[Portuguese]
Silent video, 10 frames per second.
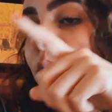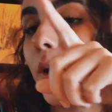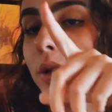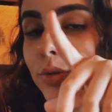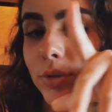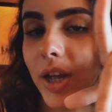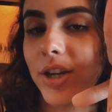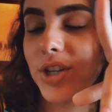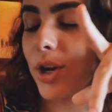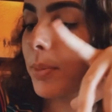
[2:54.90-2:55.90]
quanto dá
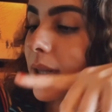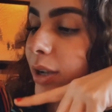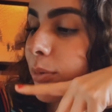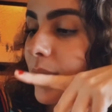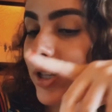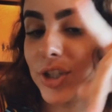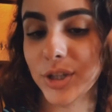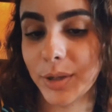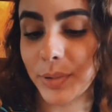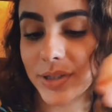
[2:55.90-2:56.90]
geralmente a comida da
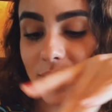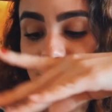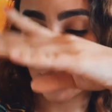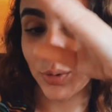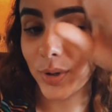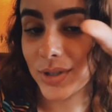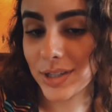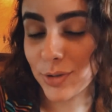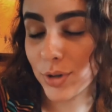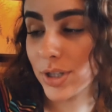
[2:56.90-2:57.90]
gente, tipo assim, a gente comeu
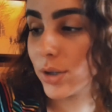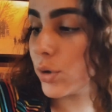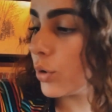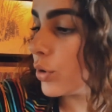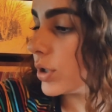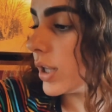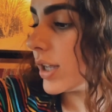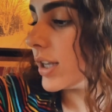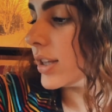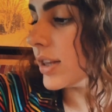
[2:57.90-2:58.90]
essas coisas toda
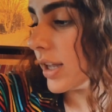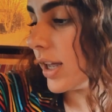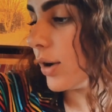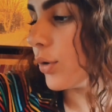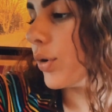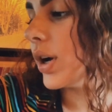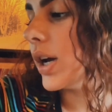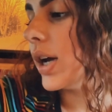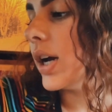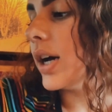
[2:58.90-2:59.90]
e deu
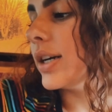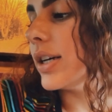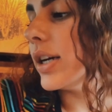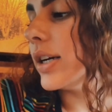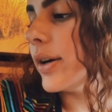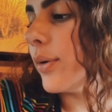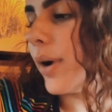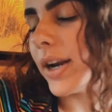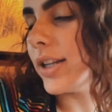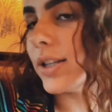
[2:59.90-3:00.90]

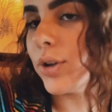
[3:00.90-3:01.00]
40